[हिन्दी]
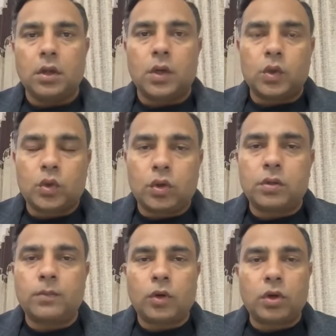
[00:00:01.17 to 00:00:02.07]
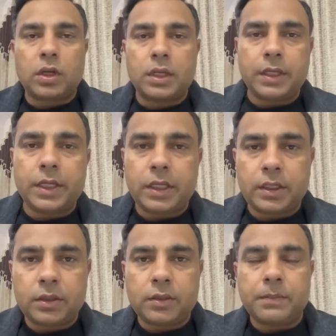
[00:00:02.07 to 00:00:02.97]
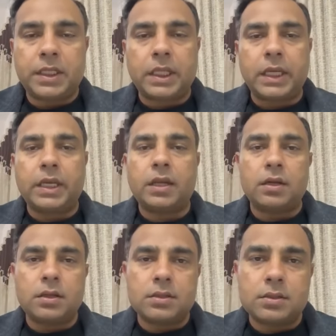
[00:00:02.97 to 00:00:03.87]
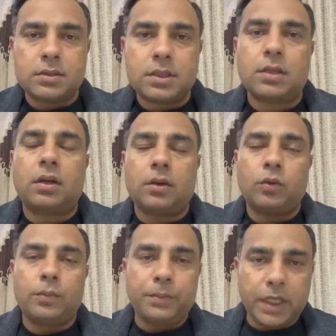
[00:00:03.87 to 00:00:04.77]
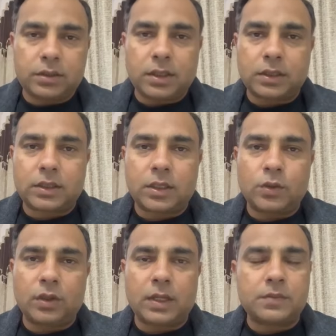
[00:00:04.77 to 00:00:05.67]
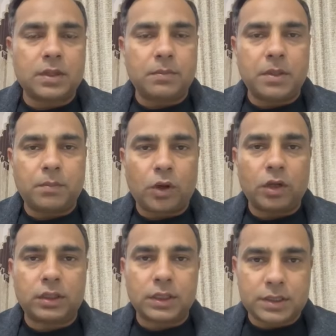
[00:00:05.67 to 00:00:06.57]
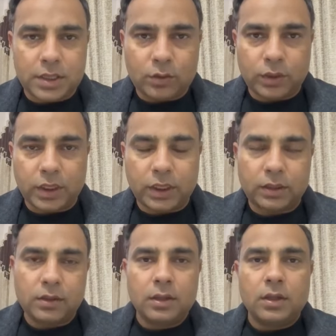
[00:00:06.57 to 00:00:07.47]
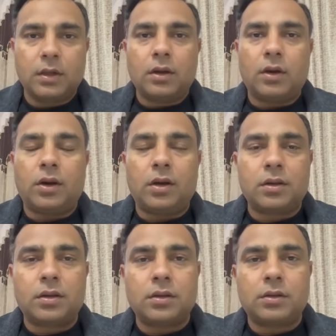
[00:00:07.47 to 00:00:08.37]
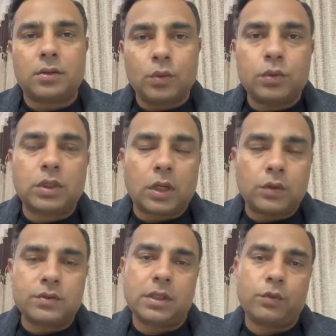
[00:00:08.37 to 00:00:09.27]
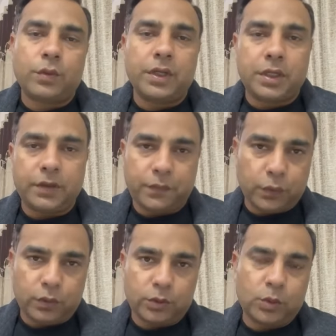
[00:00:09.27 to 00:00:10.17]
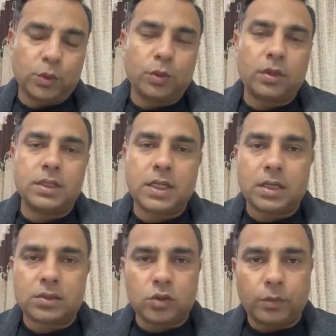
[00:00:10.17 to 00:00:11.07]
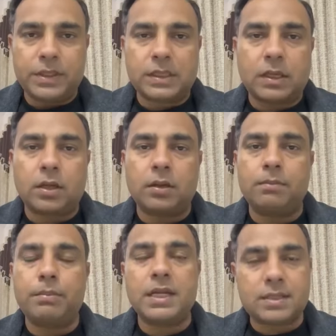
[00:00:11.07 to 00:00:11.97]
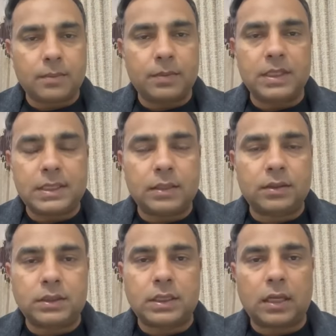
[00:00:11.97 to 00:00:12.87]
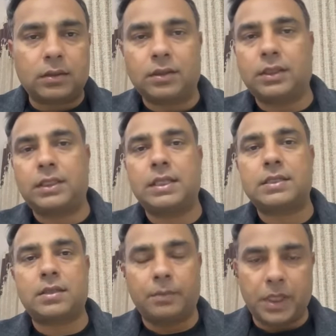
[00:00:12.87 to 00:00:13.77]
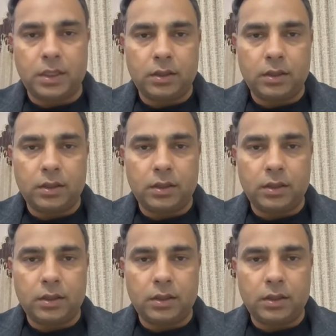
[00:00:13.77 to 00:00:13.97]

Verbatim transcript: गुड मॉर्निंग मिथेरियंस उम्मीद करता हूं आप सभी बहुत अच्छे होंगे और 2024 2024 का हम बेसब्री से इंतजार कर रहे थे सभी